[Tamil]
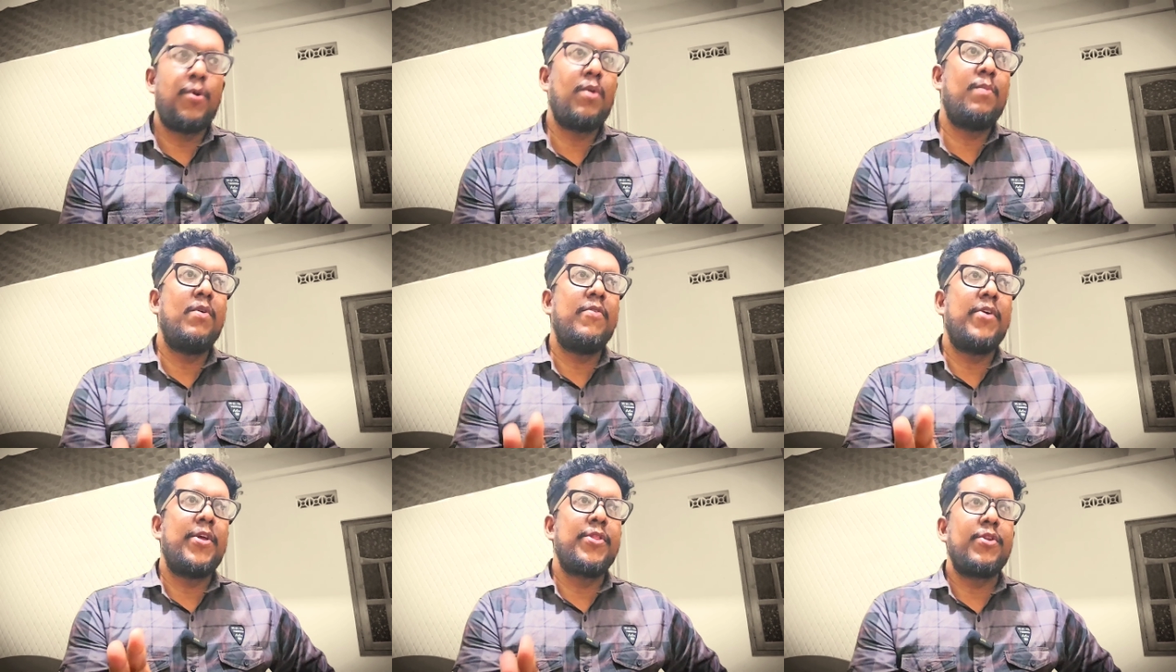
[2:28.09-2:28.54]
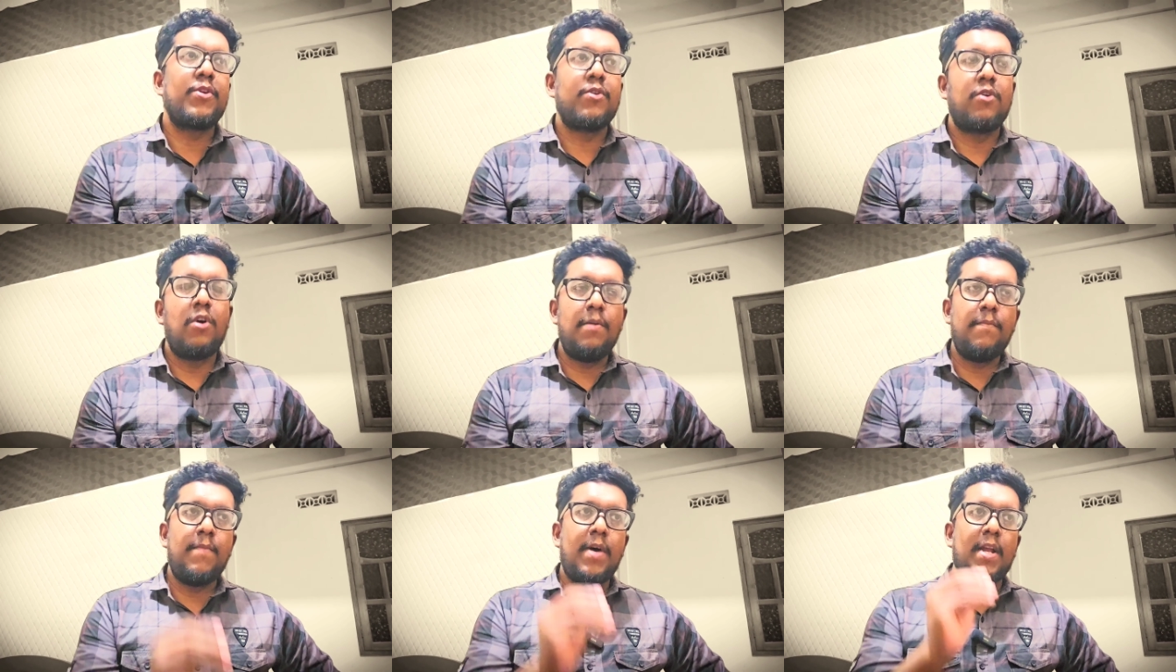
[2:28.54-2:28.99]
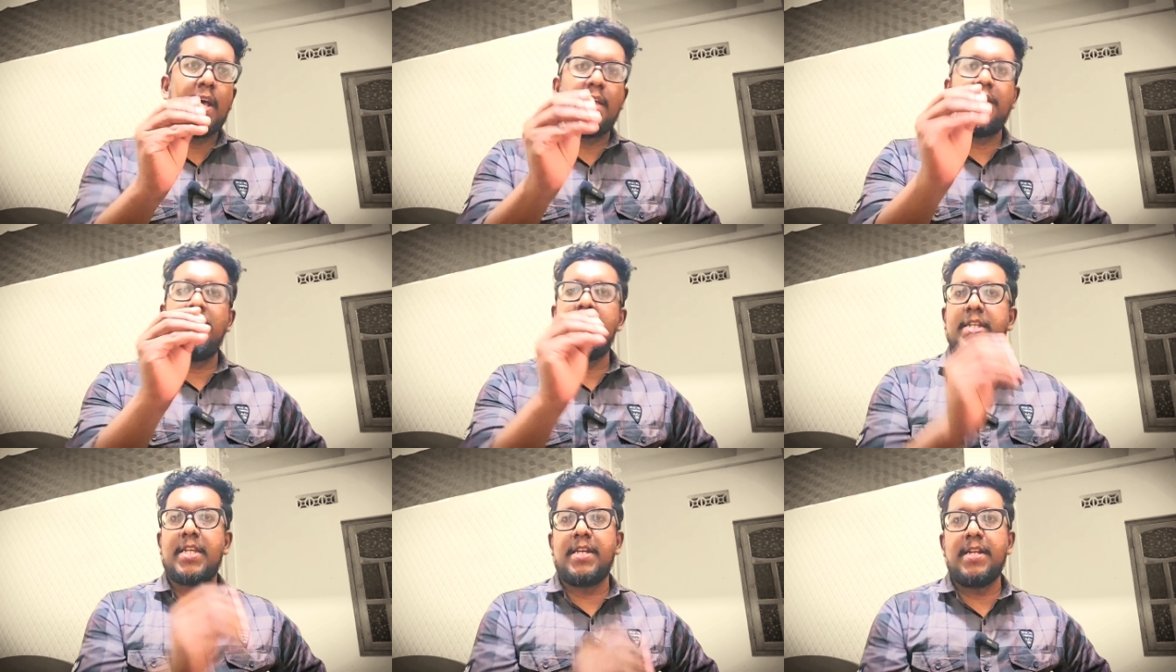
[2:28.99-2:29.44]
புறமோ வந்திருக்கணும்
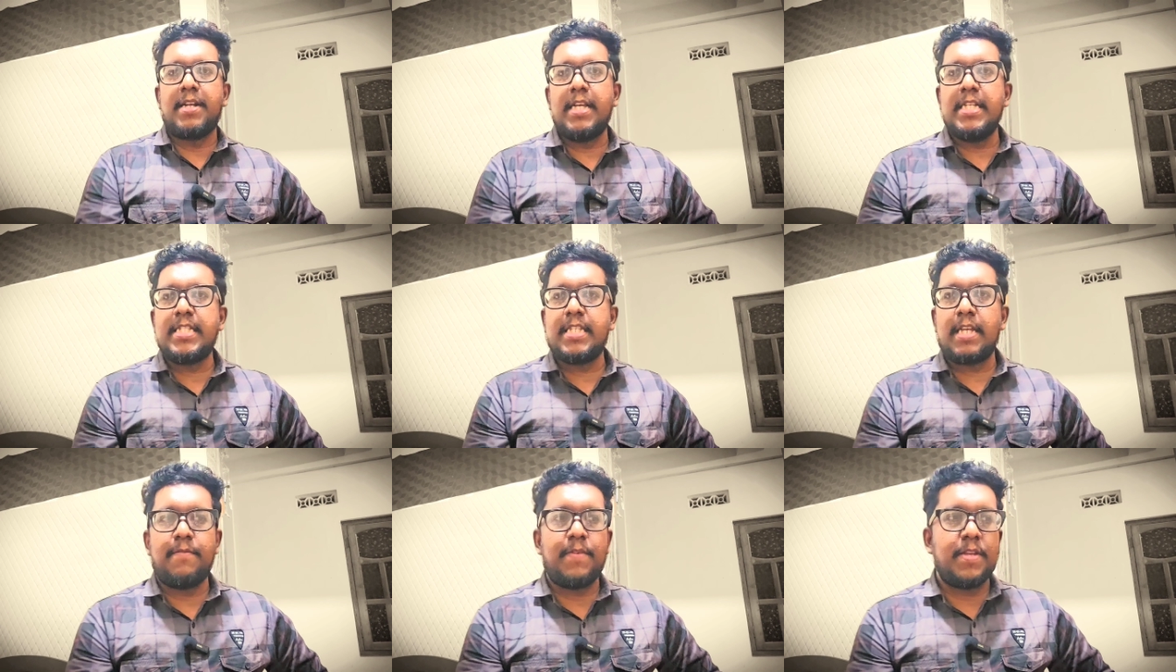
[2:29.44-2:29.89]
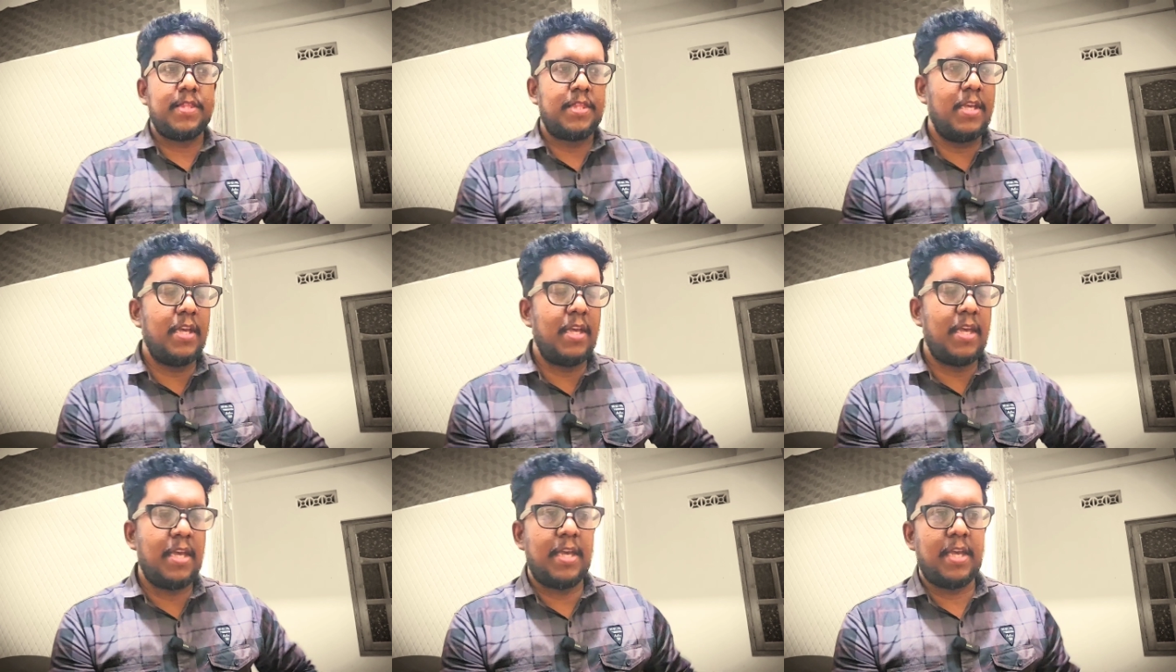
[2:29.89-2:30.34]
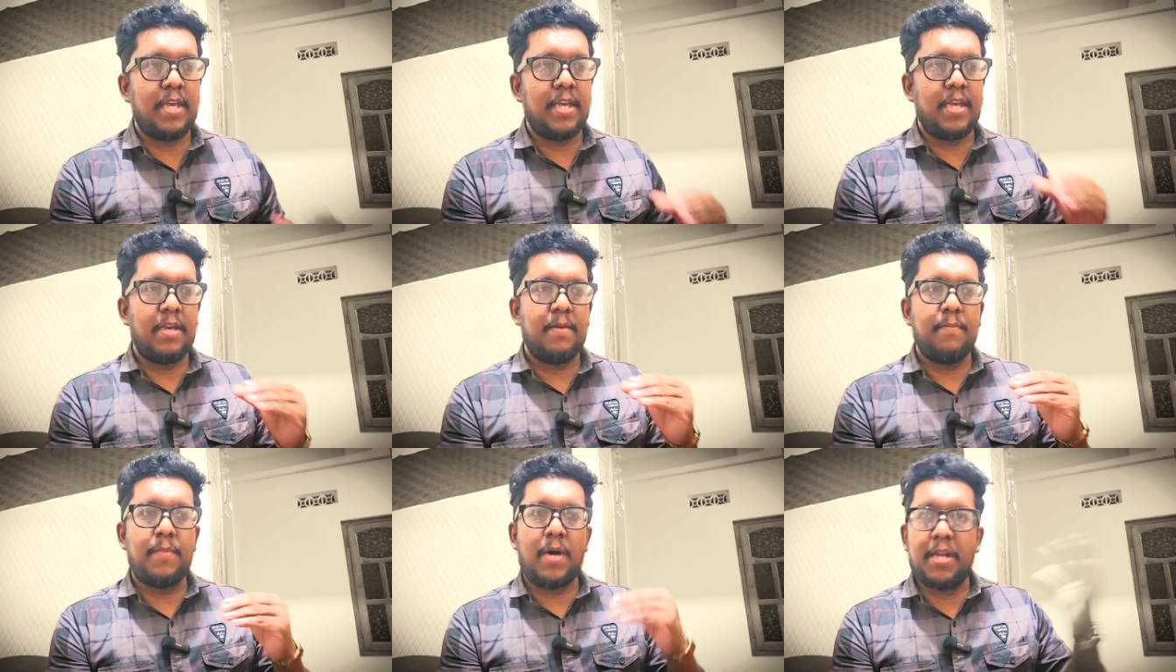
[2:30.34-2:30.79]
வராததுக்கு ரீசன் வந்து
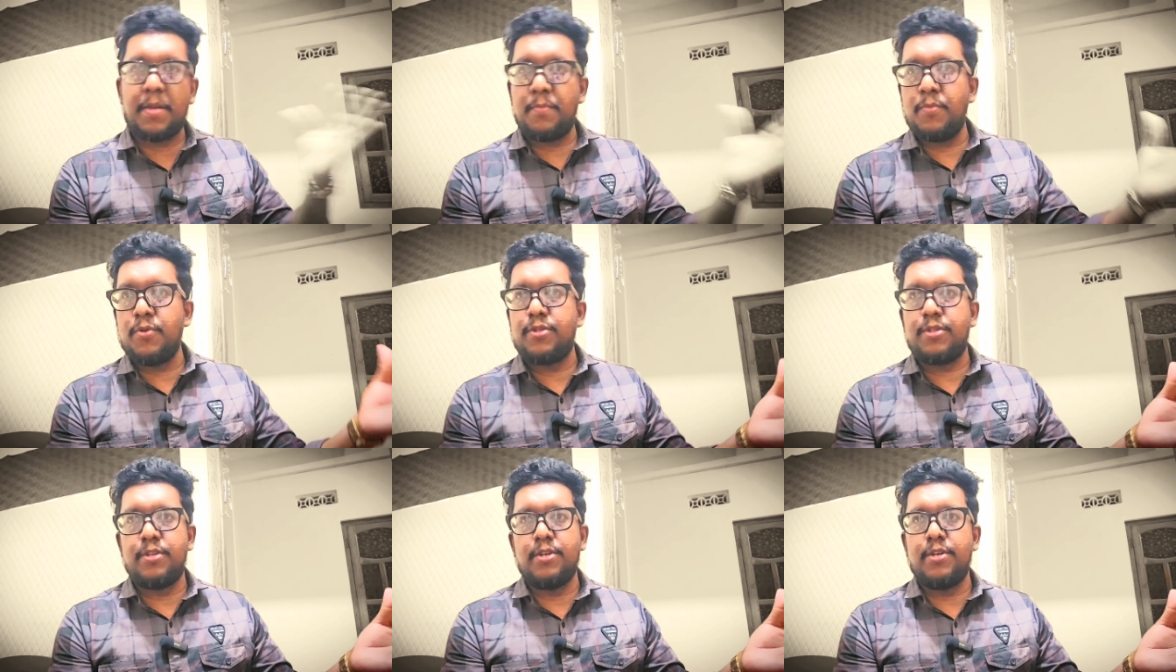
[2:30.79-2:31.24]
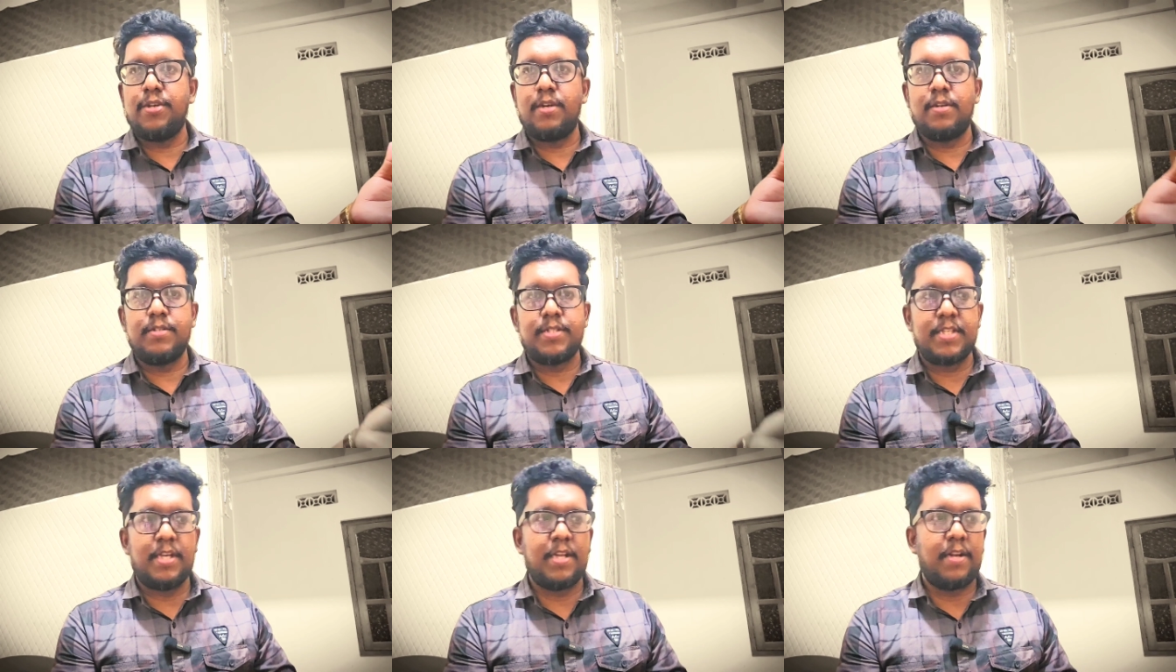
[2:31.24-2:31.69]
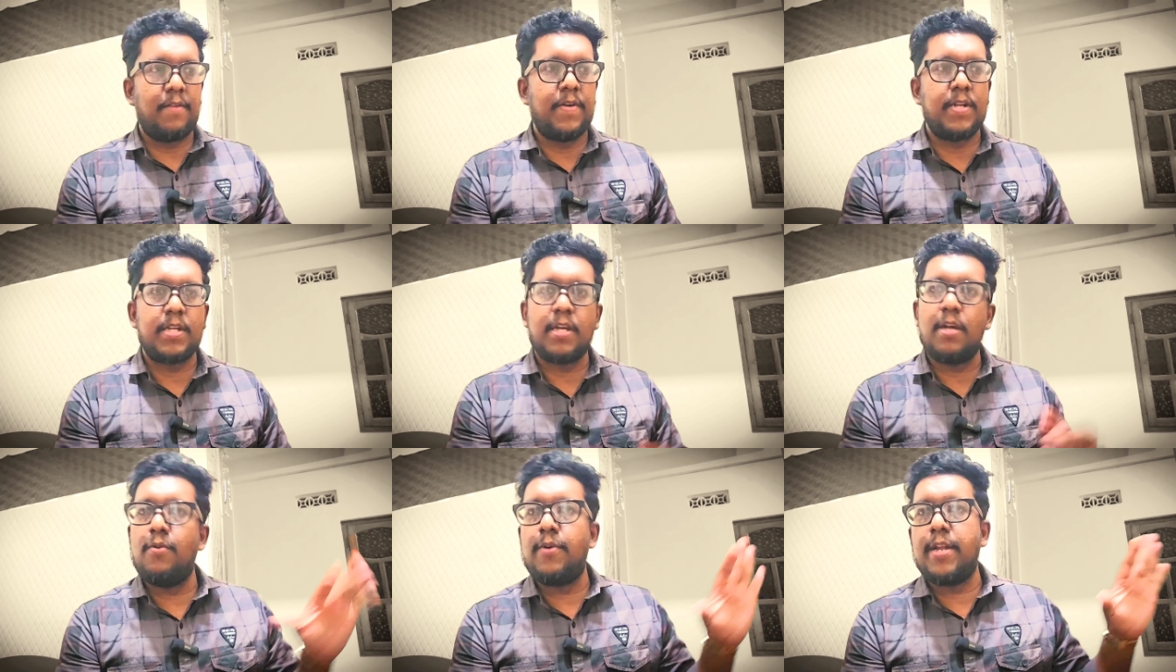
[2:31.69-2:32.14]
மாரிமுத்து சார்
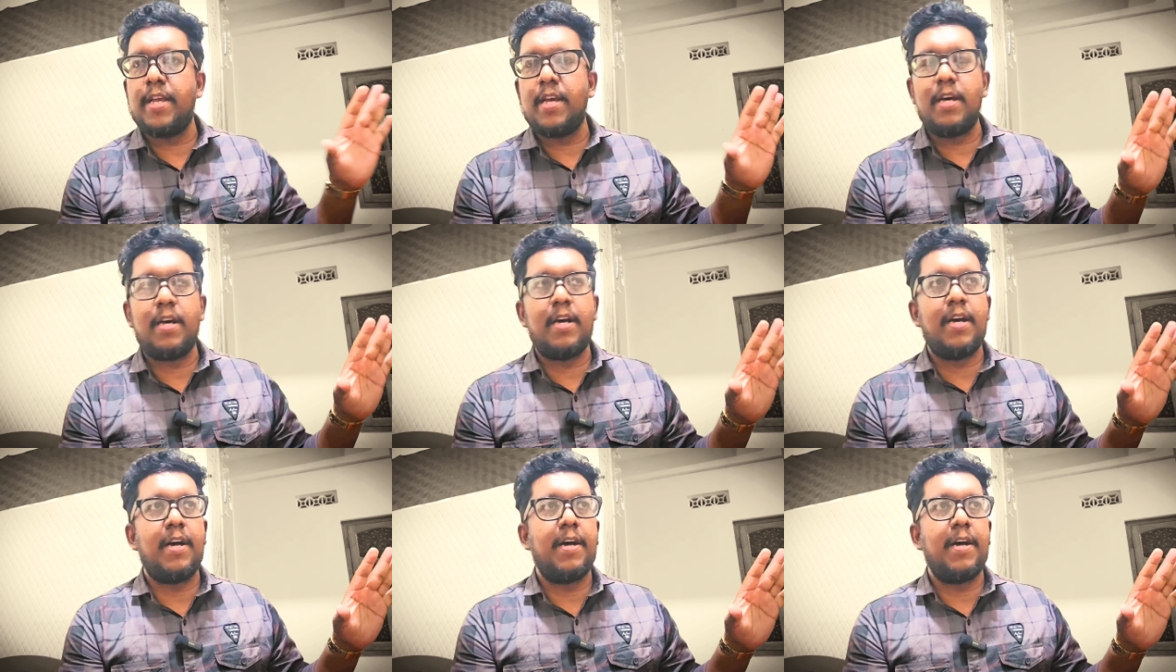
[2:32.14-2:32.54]
அவர்களுடைய